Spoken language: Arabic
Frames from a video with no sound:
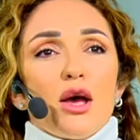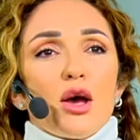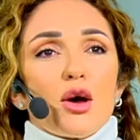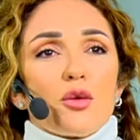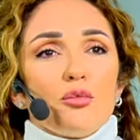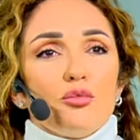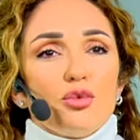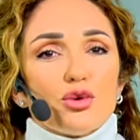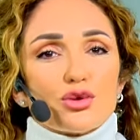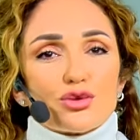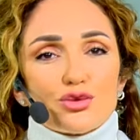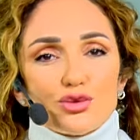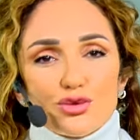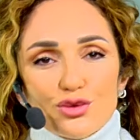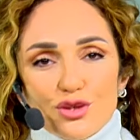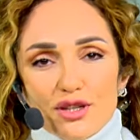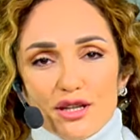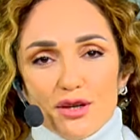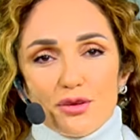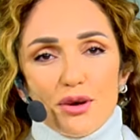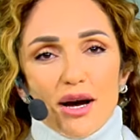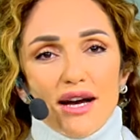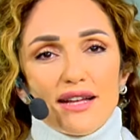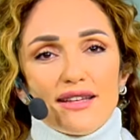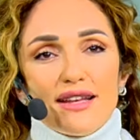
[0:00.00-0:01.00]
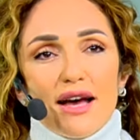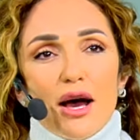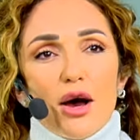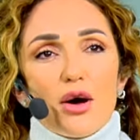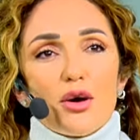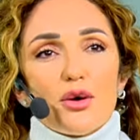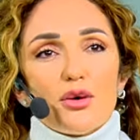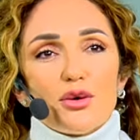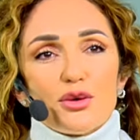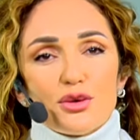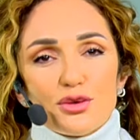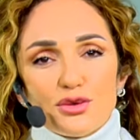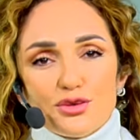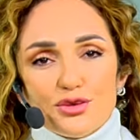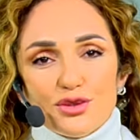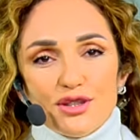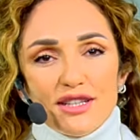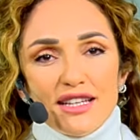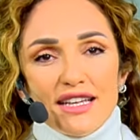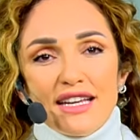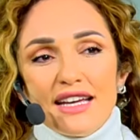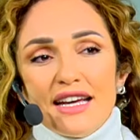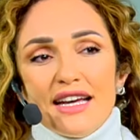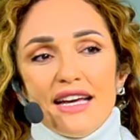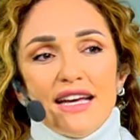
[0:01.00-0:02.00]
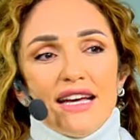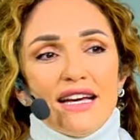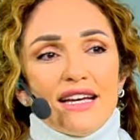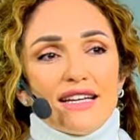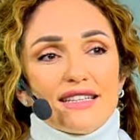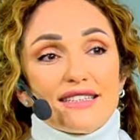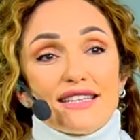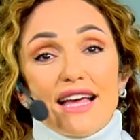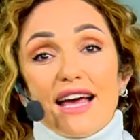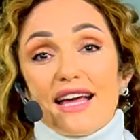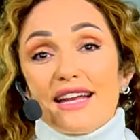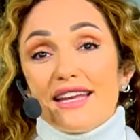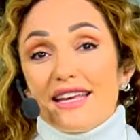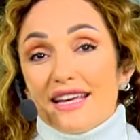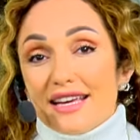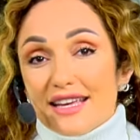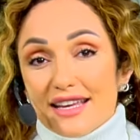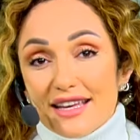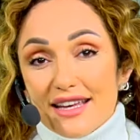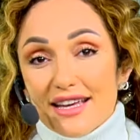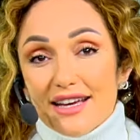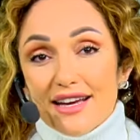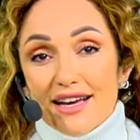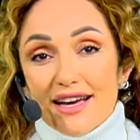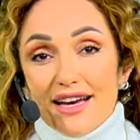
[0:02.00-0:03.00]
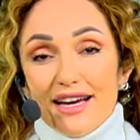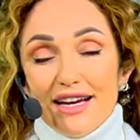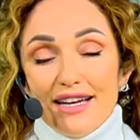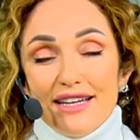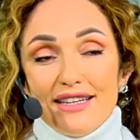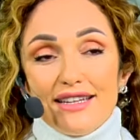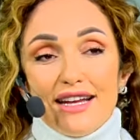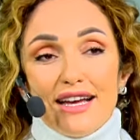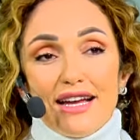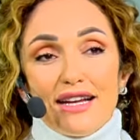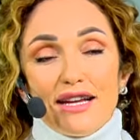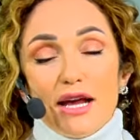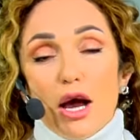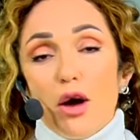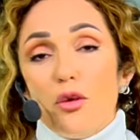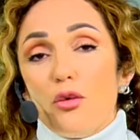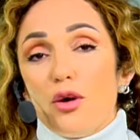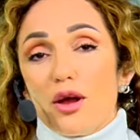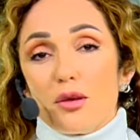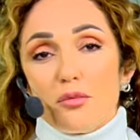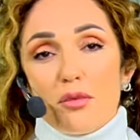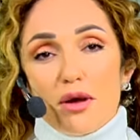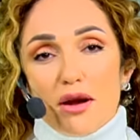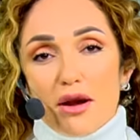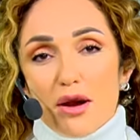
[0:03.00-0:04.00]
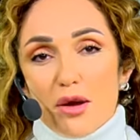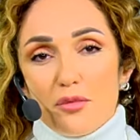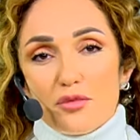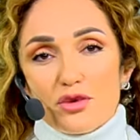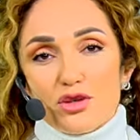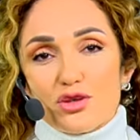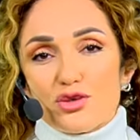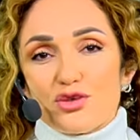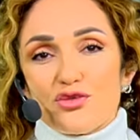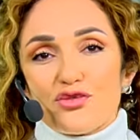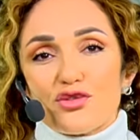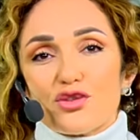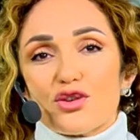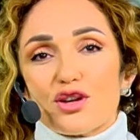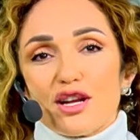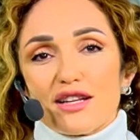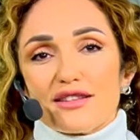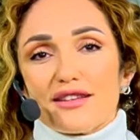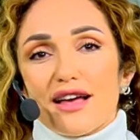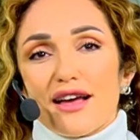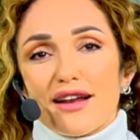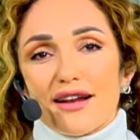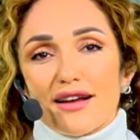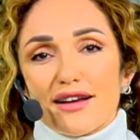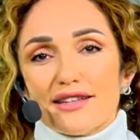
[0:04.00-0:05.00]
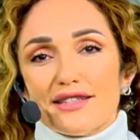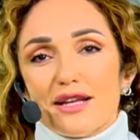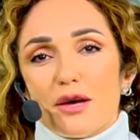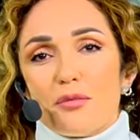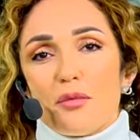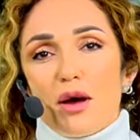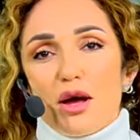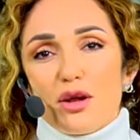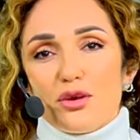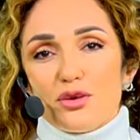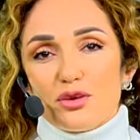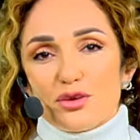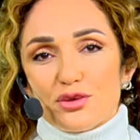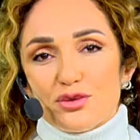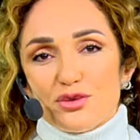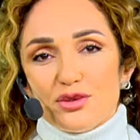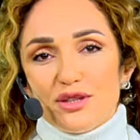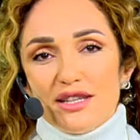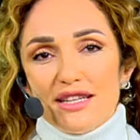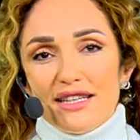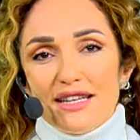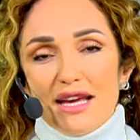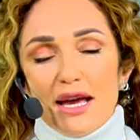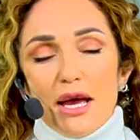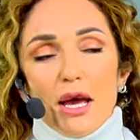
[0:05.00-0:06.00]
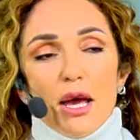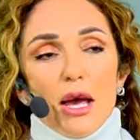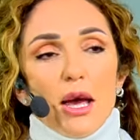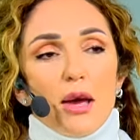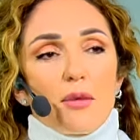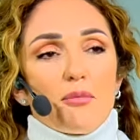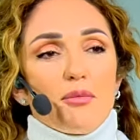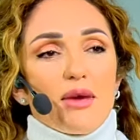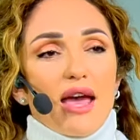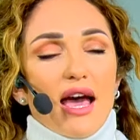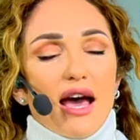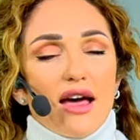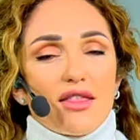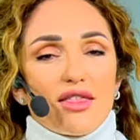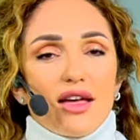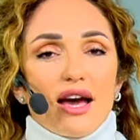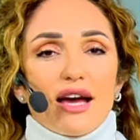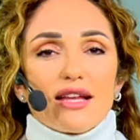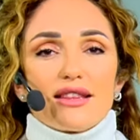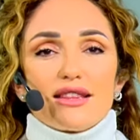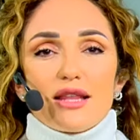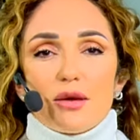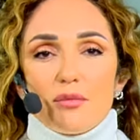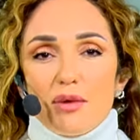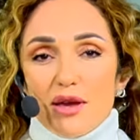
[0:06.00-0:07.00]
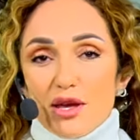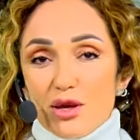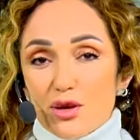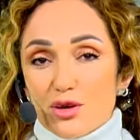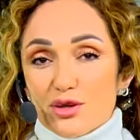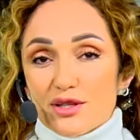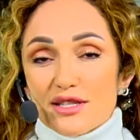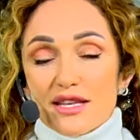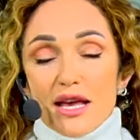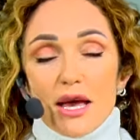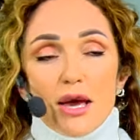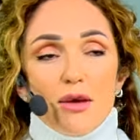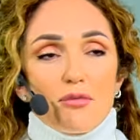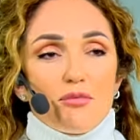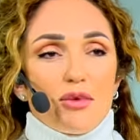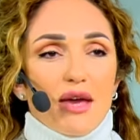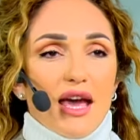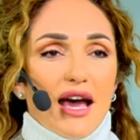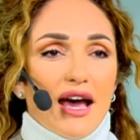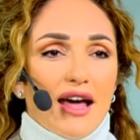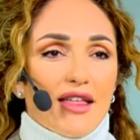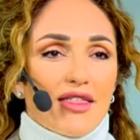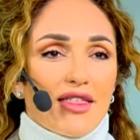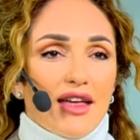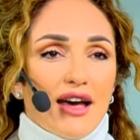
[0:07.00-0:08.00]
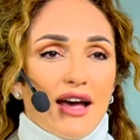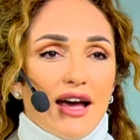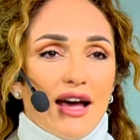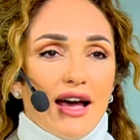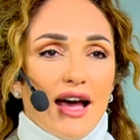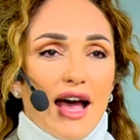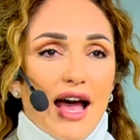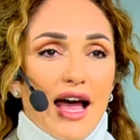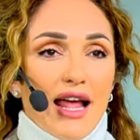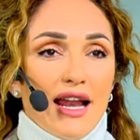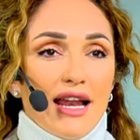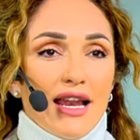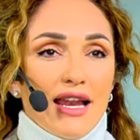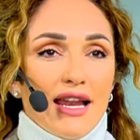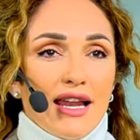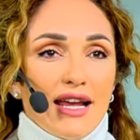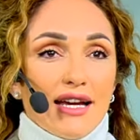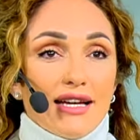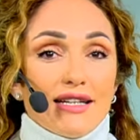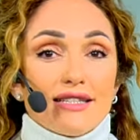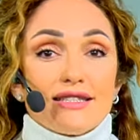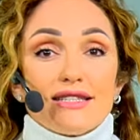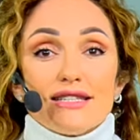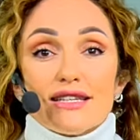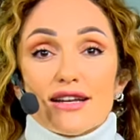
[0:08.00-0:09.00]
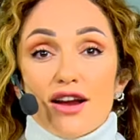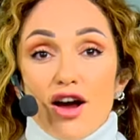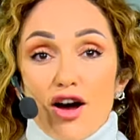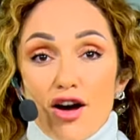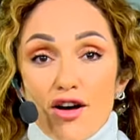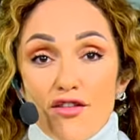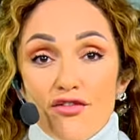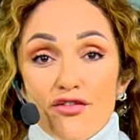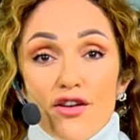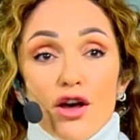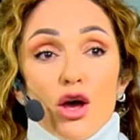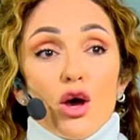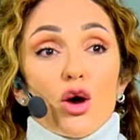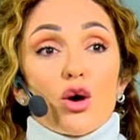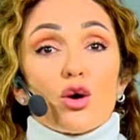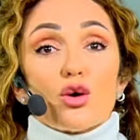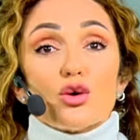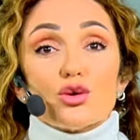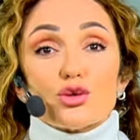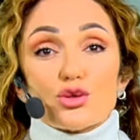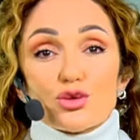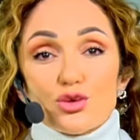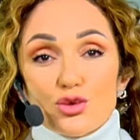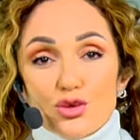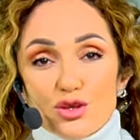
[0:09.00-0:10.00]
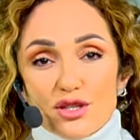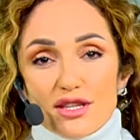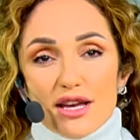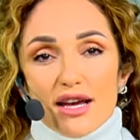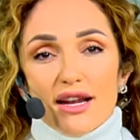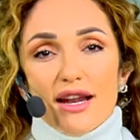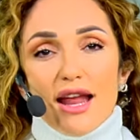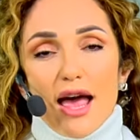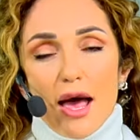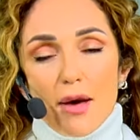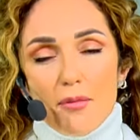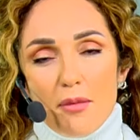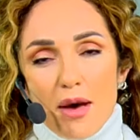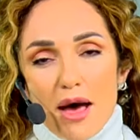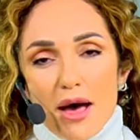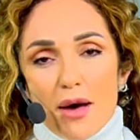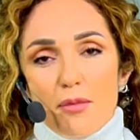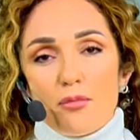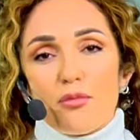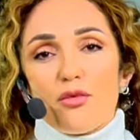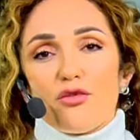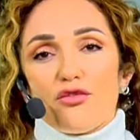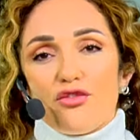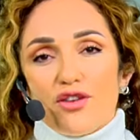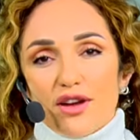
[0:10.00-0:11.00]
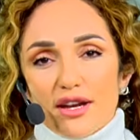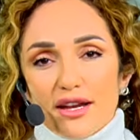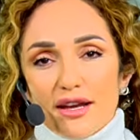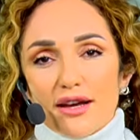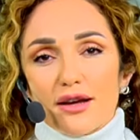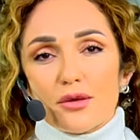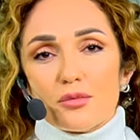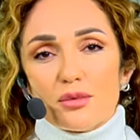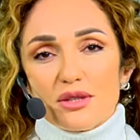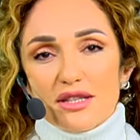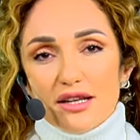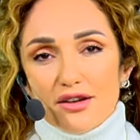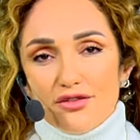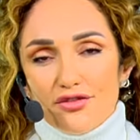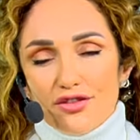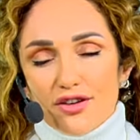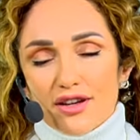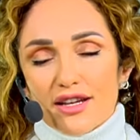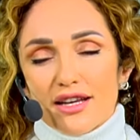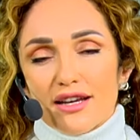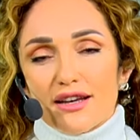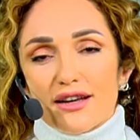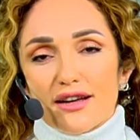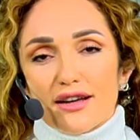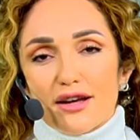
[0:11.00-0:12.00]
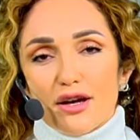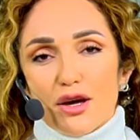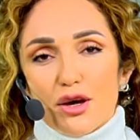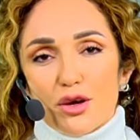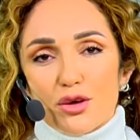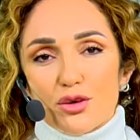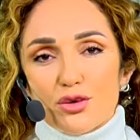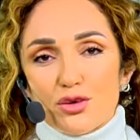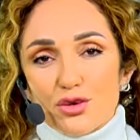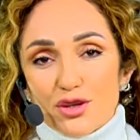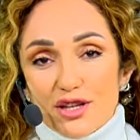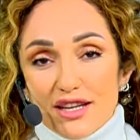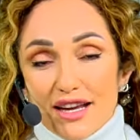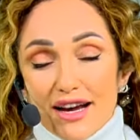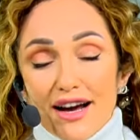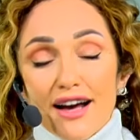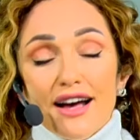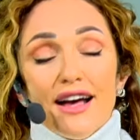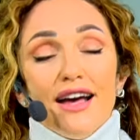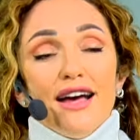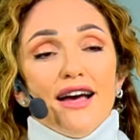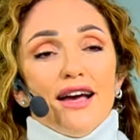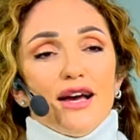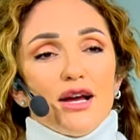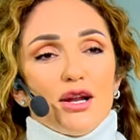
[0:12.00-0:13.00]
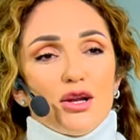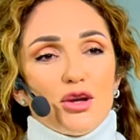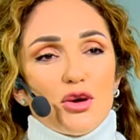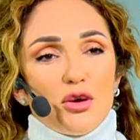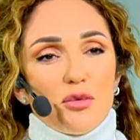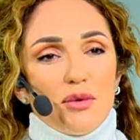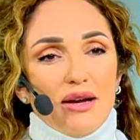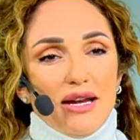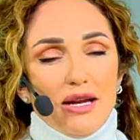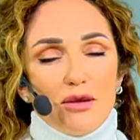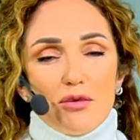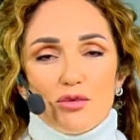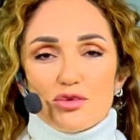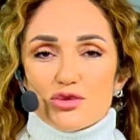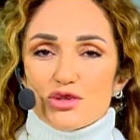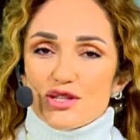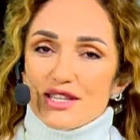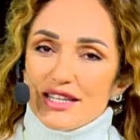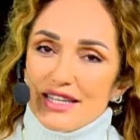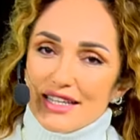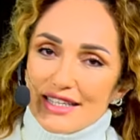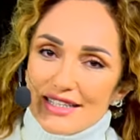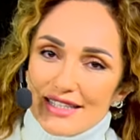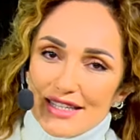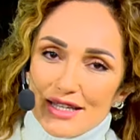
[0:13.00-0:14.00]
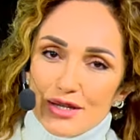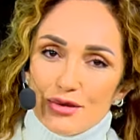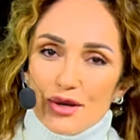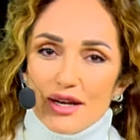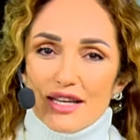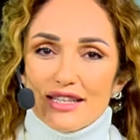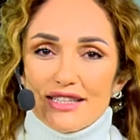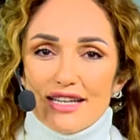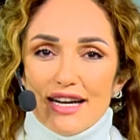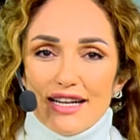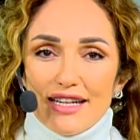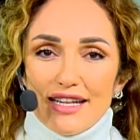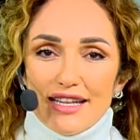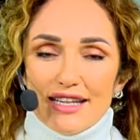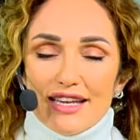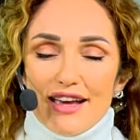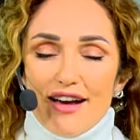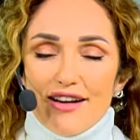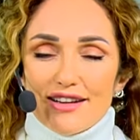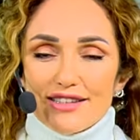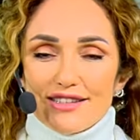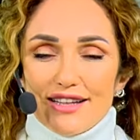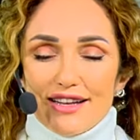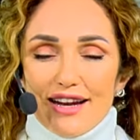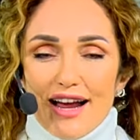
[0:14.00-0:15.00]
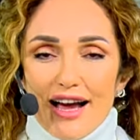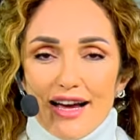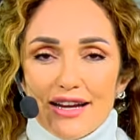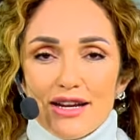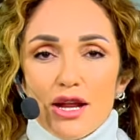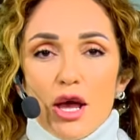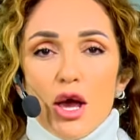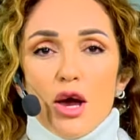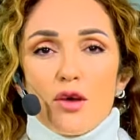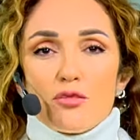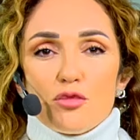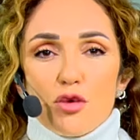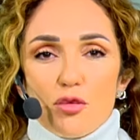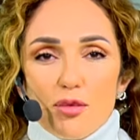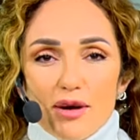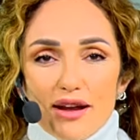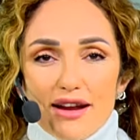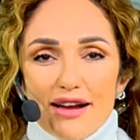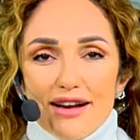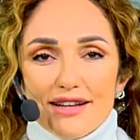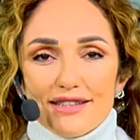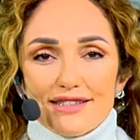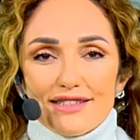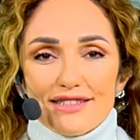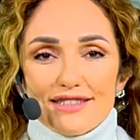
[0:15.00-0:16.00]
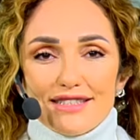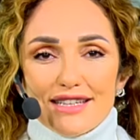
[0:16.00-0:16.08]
بطولي واداء اردني تاريخي احنا لاول مره بنشوف كره القدم الاردنيه بهذا التميز بهذا الاحتراف خصوصا امام فريق مثل فريق كوريا اليوم احنا مبسوطين كثير واكيد رح نحكي اكثر عن مباراه